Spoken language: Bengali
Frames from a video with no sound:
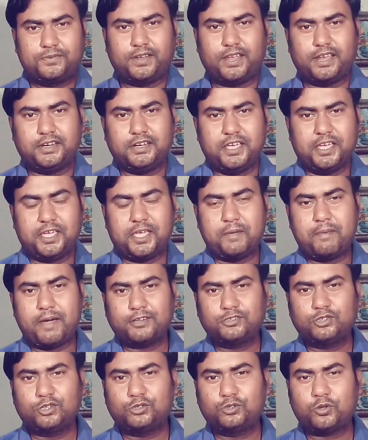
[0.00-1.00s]
ফ্রেন্ড
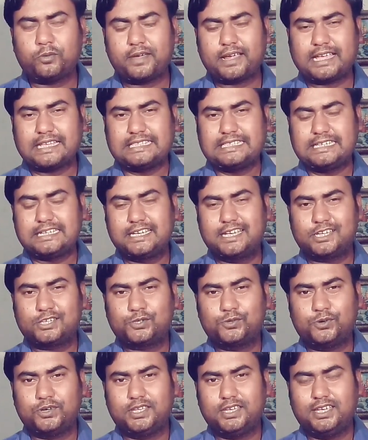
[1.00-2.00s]
এবার যদি তোমাকে
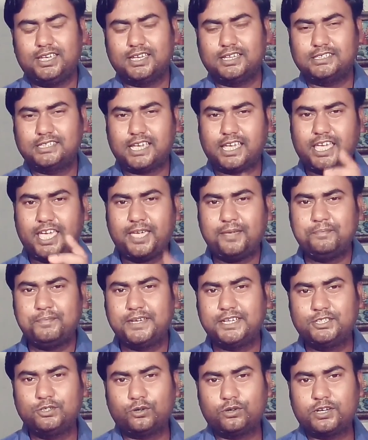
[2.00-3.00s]
জিজ্ঞেস করি যে এই
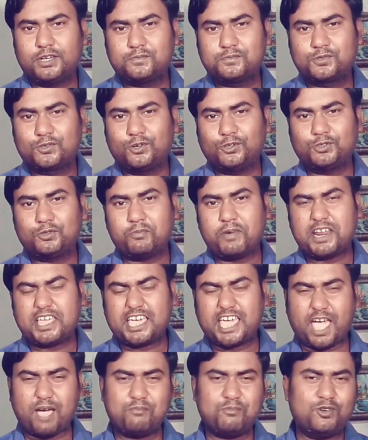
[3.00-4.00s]
ভিডিও ক্লিপসগুলো
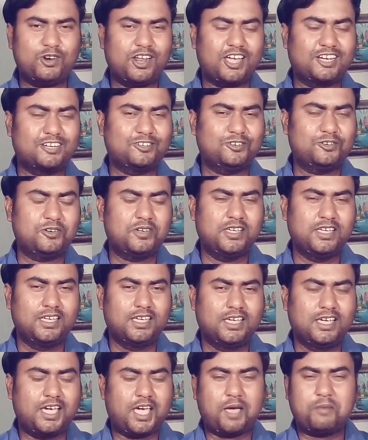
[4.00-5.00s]
তোমার কেমন লাগলো
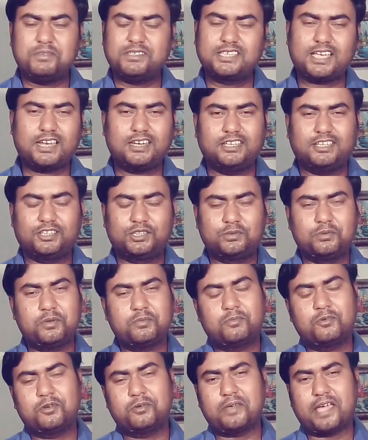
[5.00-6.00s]
আমি জানি
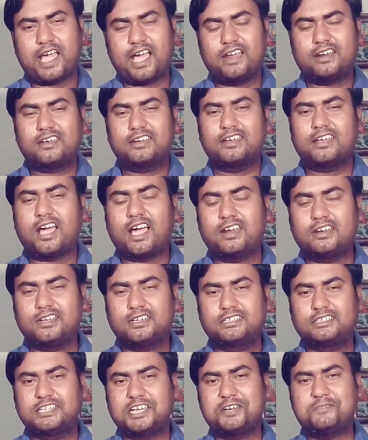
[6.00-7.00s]
তুমি বলবে হান্ড্রেডে
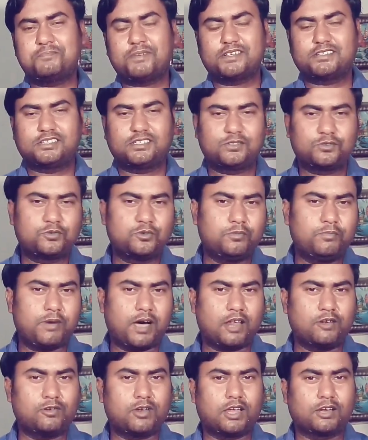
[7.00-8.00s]
হান্ড্রেড টেন পার্সেন্ট খুব
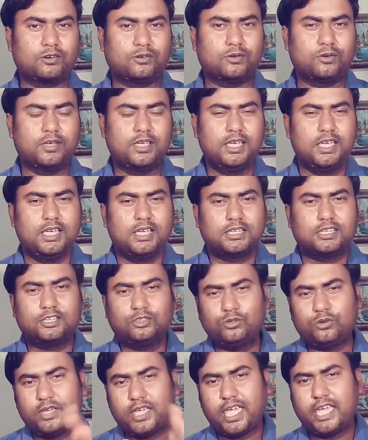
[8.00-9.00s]
ভালো লাগলো
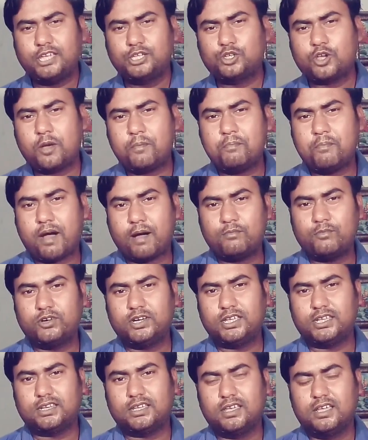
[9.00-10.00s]
কিন্তু এই সব
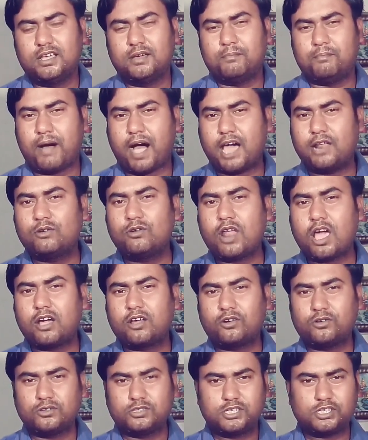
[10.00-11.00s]
মামনির ভালো
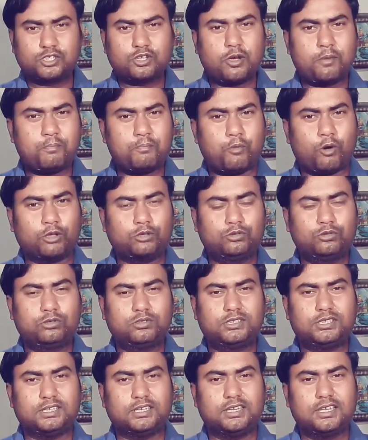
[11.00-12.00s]
লাগানোর যেসব
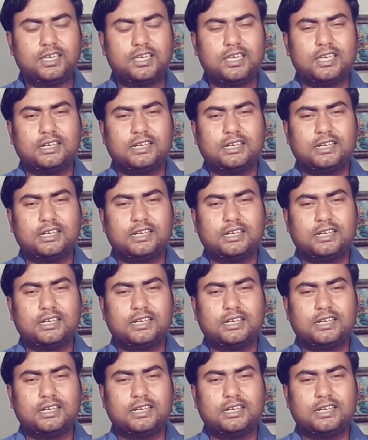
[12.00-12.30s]
পদ্ধতি